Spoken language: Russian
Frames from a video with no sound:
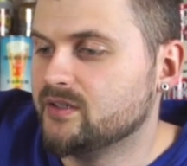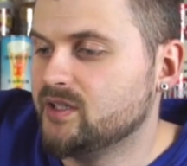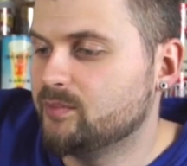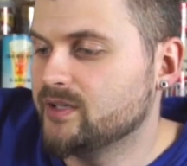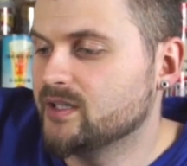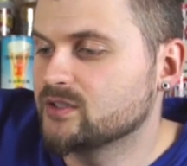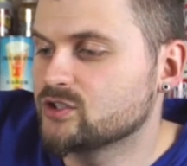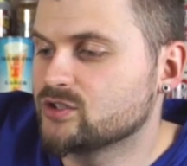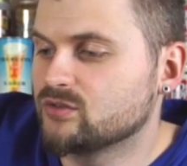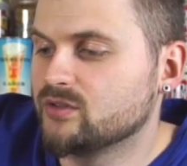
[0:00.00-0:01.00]
Непонятно,
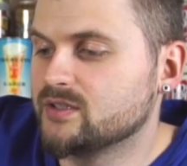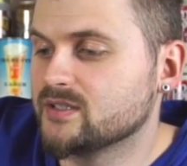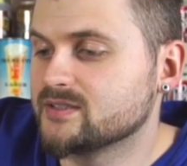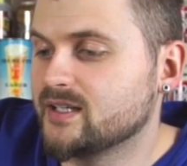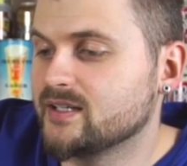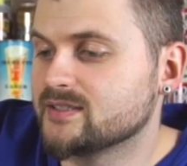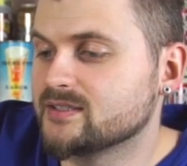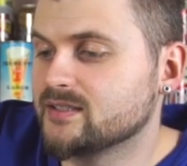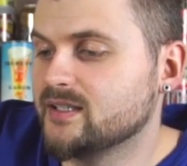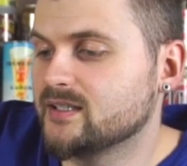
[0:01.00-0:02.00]
что это за
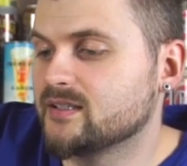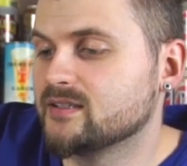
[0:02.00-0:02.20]
снэк,